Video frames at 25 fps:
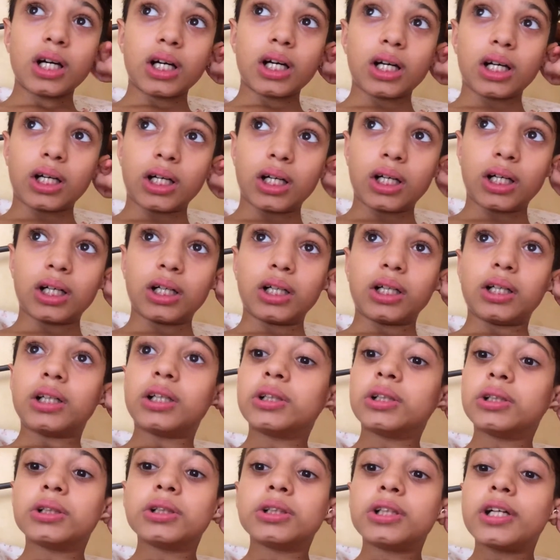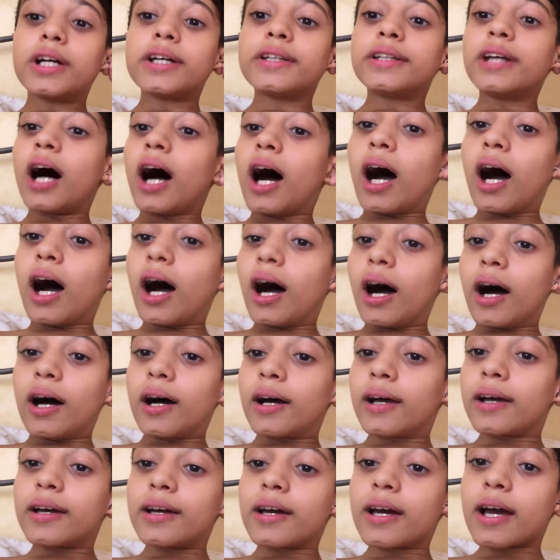uh, eh, e,
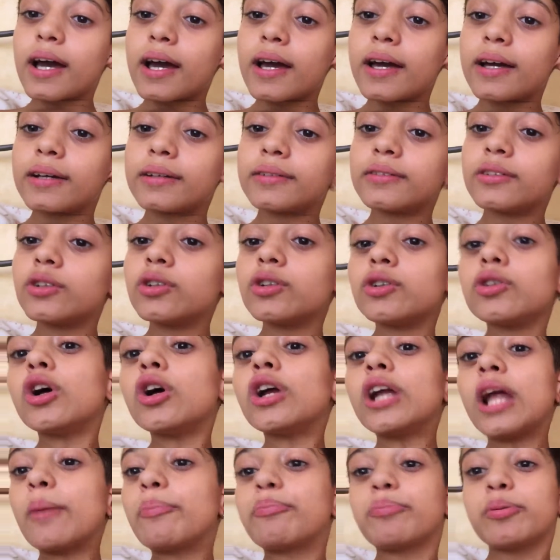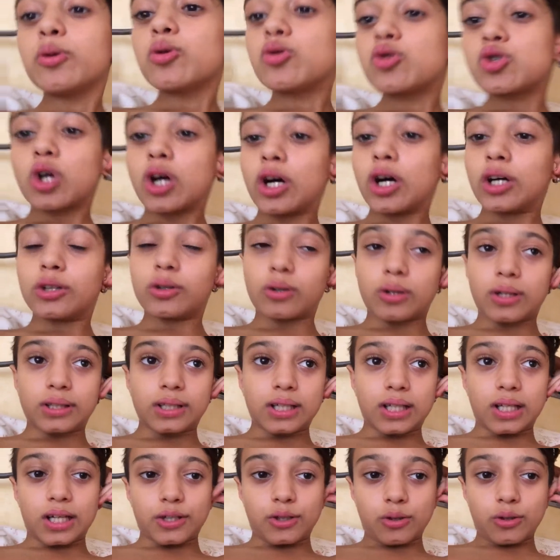da, e, e, non è più un giocatore
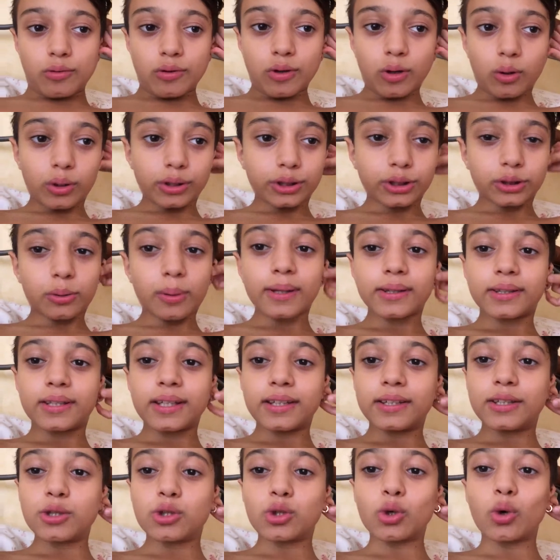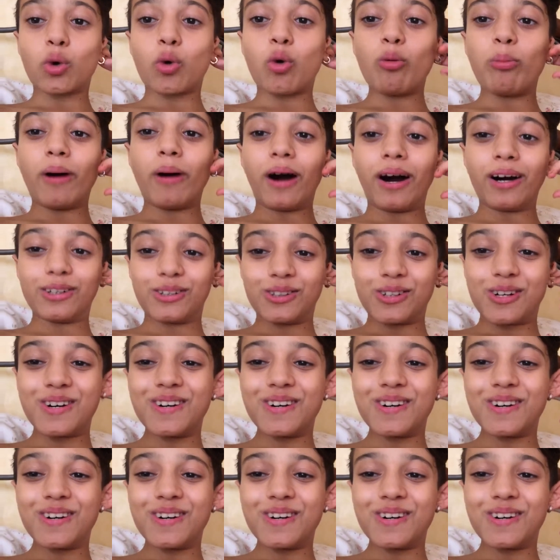della Juve, in questo momento è disoccupato.